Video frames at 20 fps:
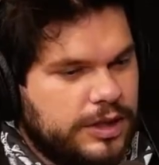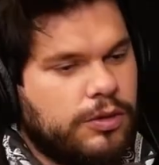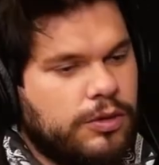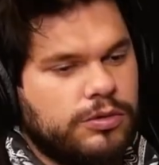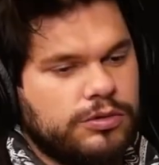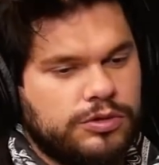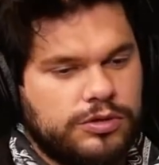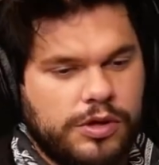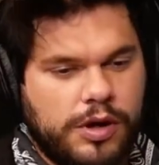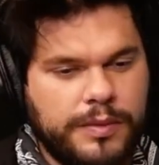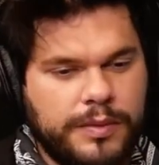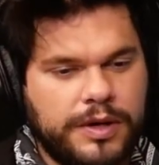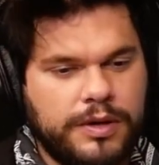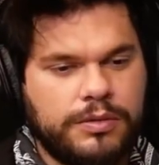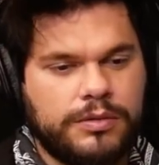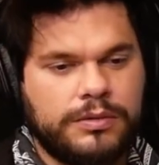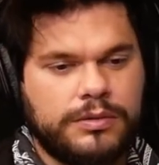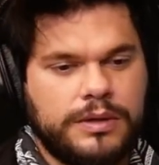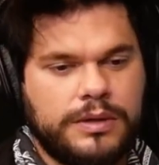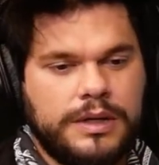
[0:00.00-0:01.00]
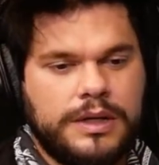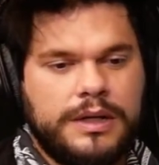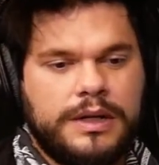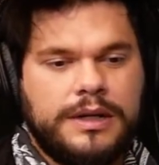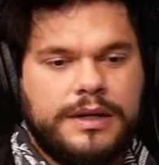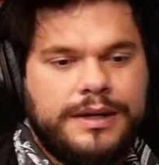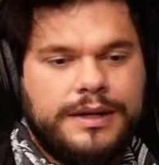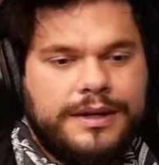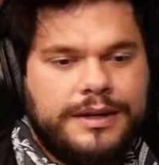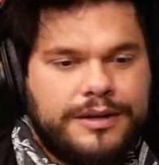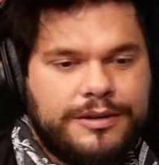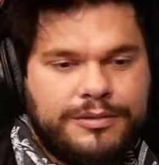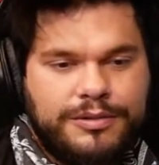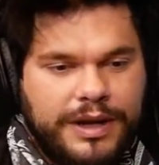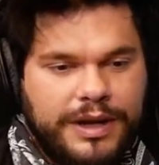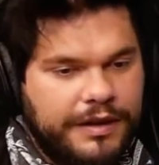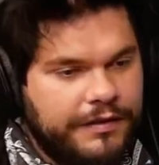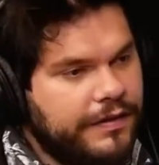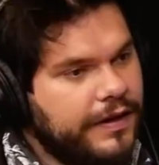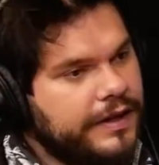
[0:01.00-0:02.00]
Você consome com,
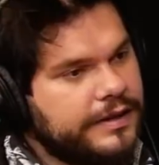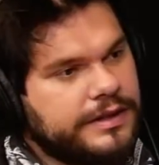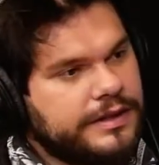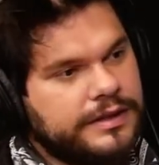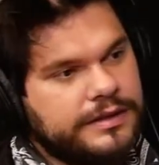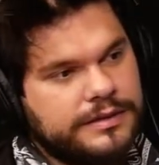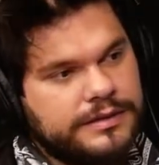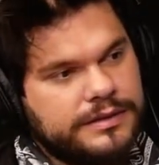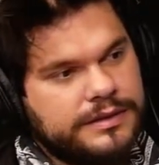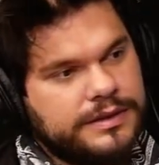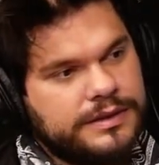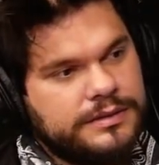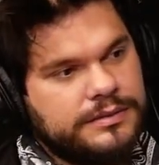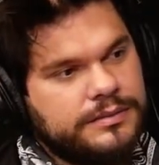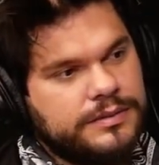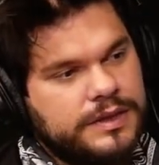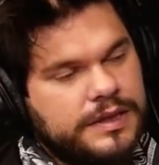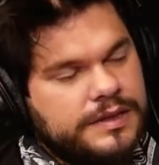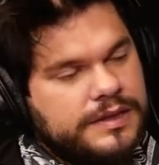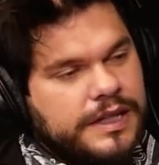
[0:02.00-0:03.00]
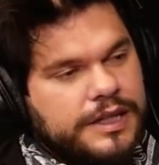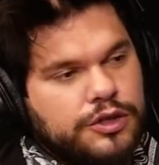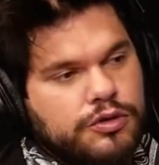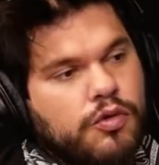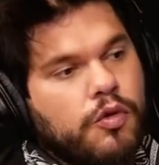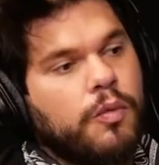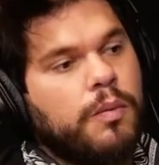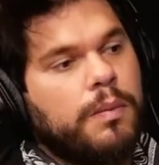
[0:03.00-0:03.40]
com leveza. Você não se sente